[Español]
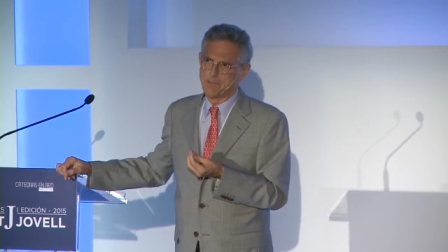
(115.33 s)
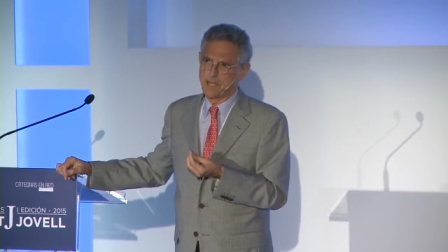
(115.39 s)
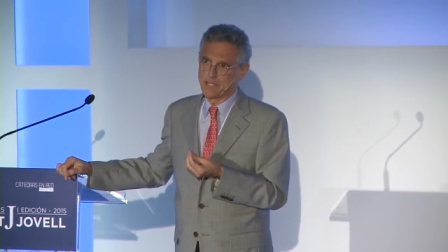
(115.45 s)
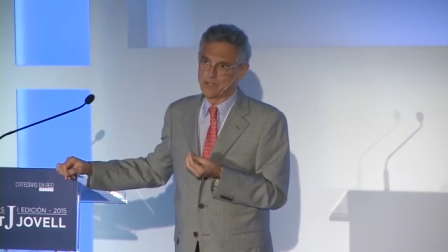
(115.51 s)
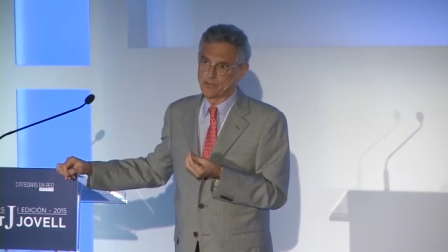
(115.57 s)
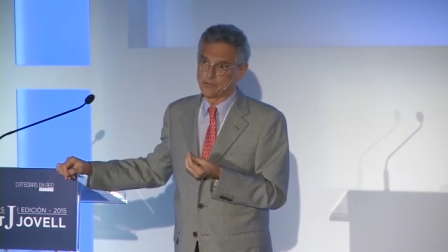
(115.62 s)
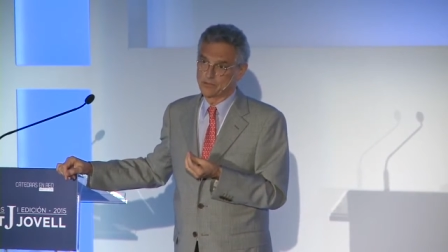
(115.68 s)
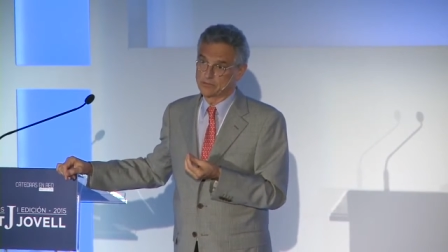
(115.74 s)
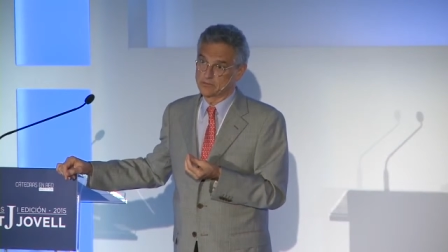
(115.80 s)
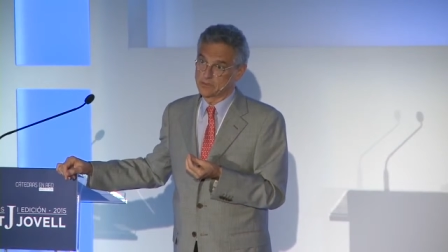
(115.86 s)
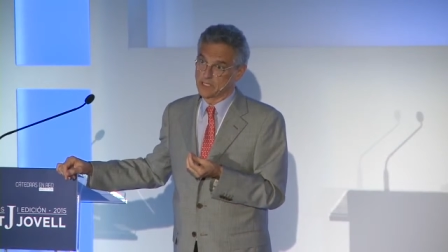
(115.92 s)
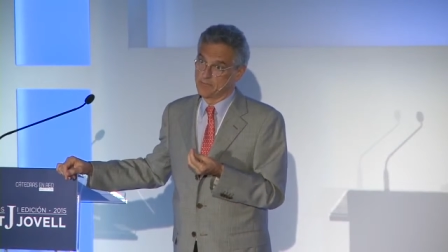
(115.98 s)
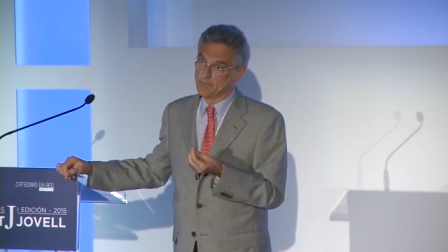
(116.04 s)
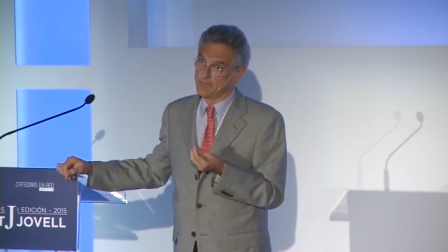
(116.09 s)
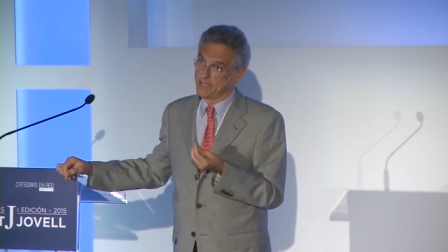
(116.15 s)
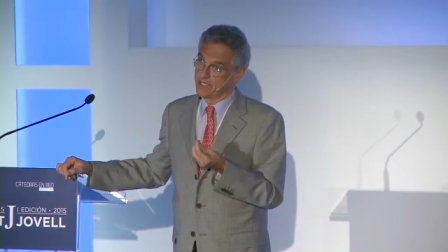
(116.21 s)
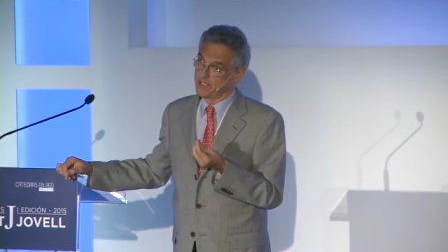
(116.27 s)
Pero
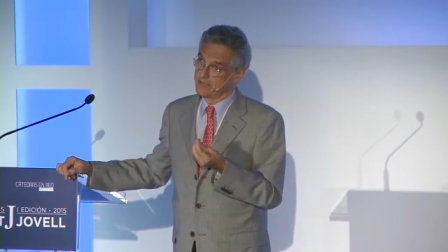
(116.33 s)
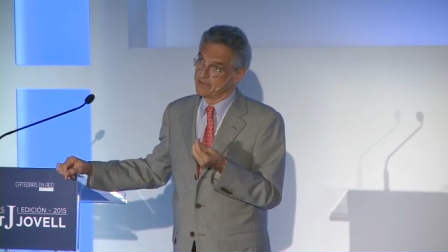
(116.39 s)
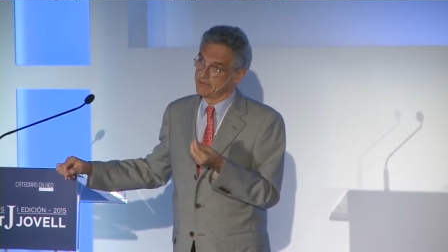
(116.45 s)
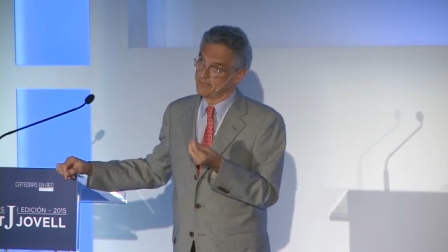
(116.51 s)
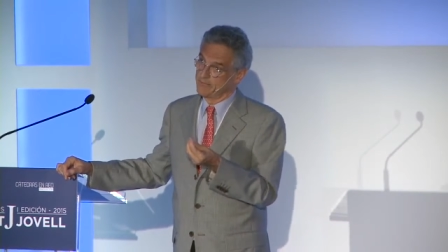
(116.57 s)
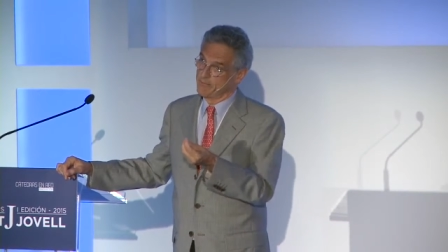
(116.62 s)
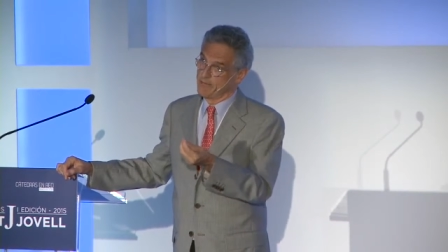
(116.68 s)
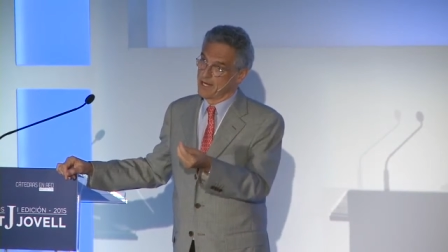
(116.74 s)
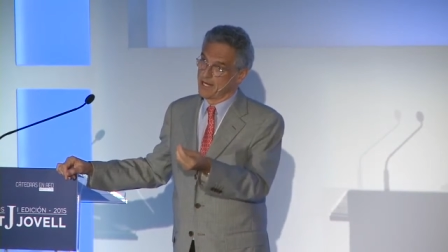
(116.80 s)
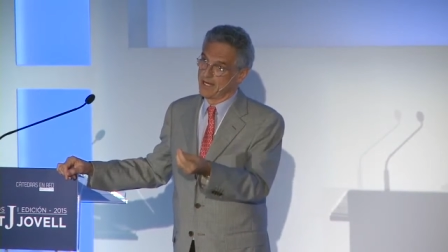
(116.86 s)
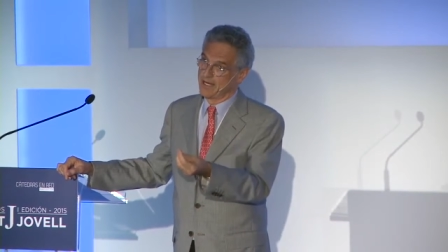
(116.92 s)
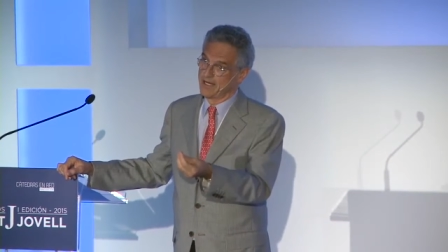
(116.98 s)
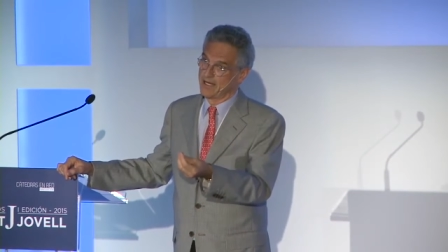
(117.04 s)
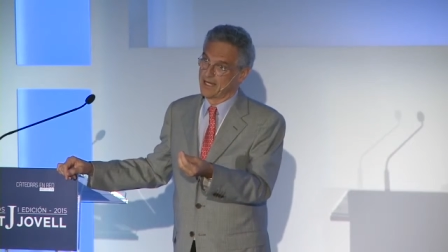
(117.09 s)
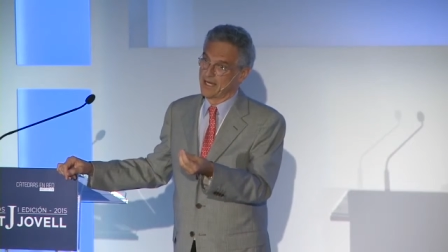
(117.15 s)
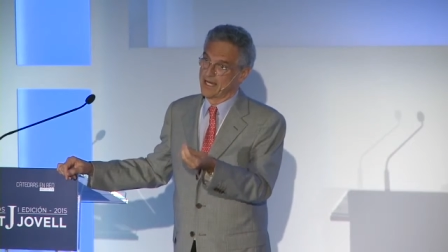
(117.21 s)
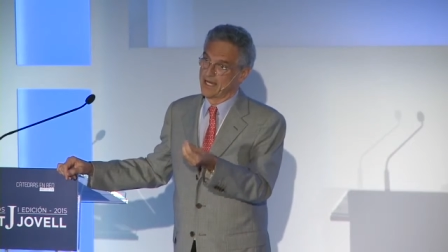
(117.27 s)
también
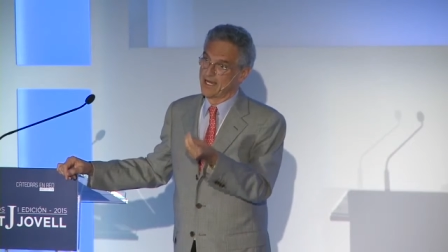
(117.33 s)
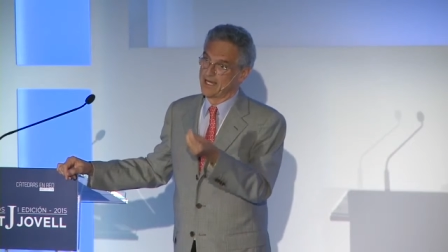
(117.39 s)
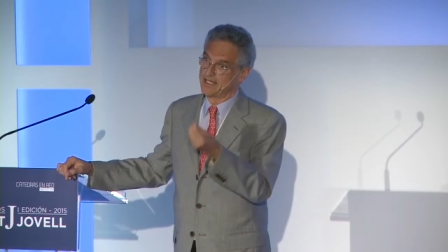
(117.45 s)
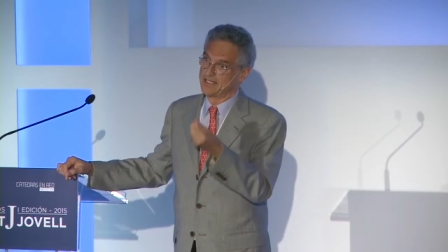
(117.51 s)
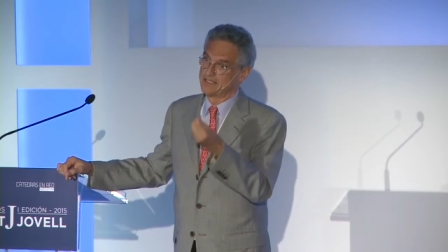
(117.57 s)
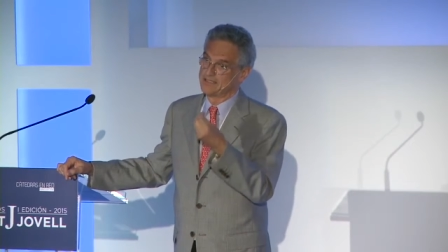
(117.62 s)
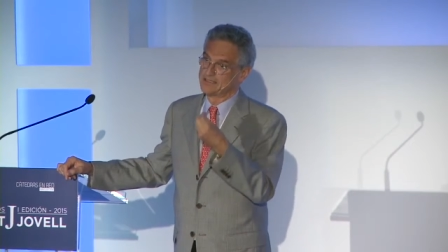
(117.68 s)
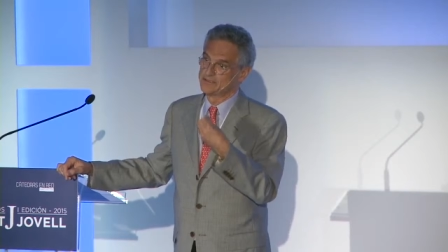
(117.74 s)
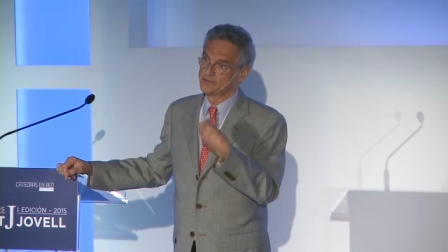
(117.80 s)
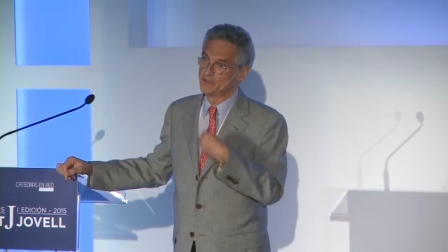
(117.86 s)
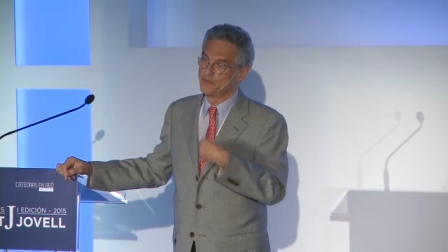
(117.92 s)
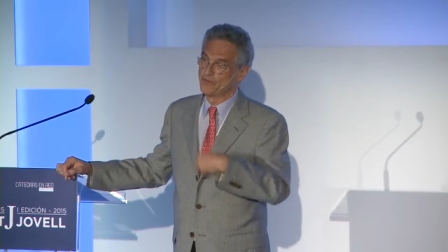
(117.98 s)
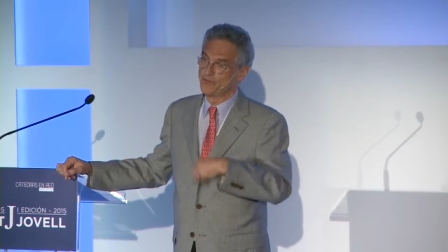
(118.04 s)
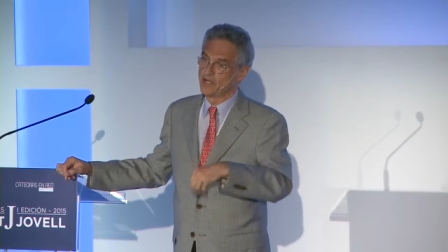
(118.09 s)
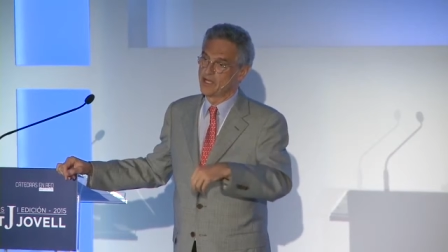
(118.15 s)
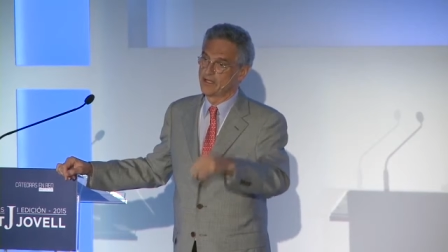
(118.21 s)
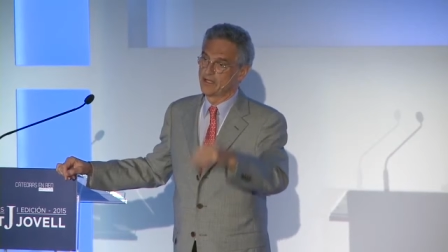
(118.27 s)
va a
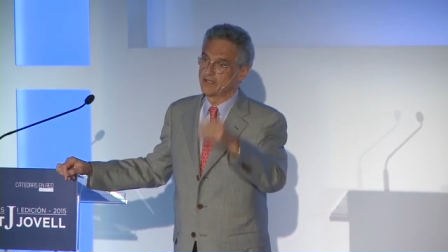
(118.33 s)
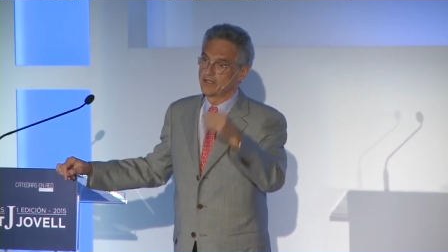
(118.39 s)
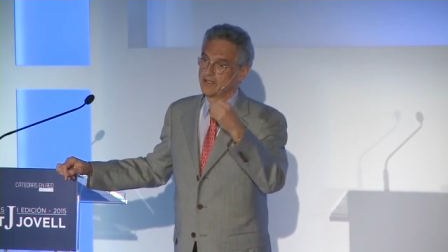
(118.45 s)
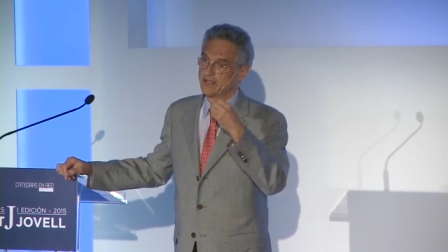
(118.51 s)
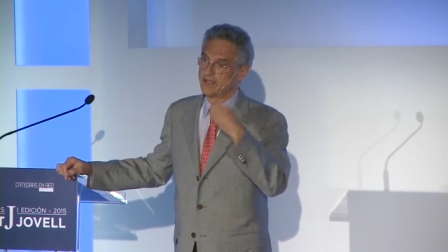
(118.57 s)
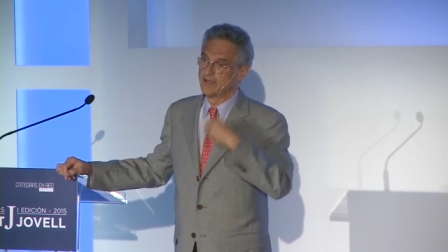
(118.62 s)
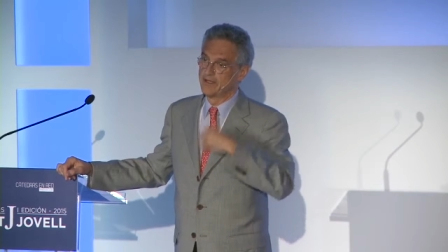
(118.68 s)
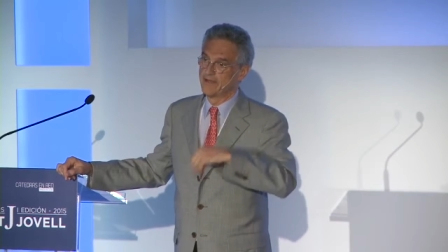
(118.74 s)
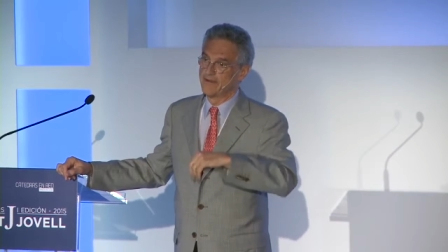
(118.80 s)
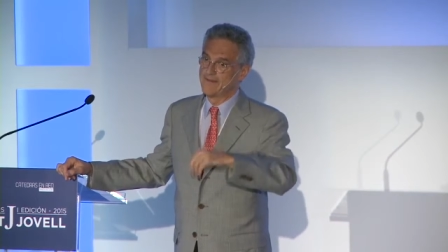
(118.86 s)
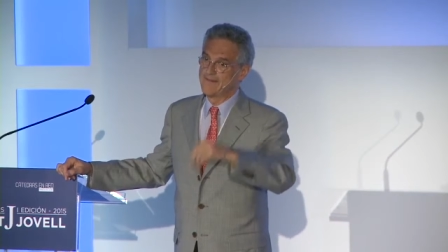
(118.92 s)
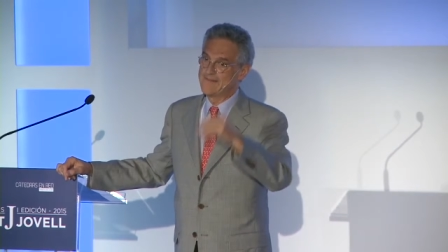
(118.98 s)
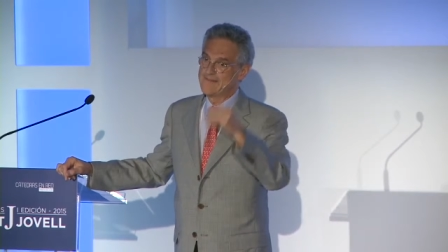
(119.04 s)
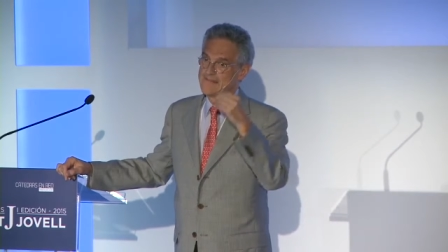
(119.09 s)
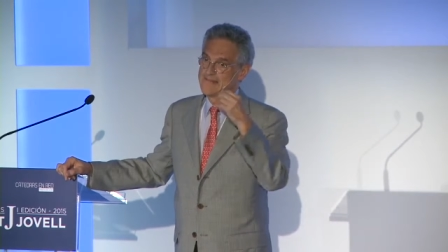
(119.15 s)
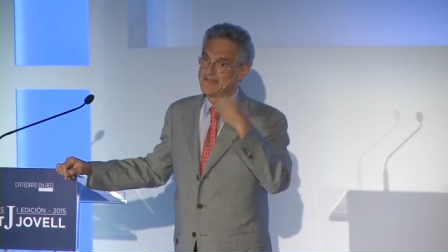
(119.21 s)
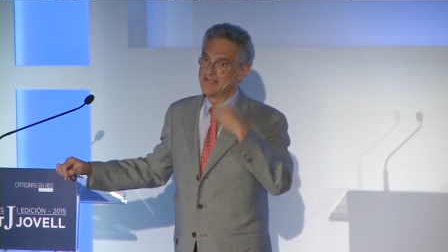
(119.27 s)
sufrir ¿eh?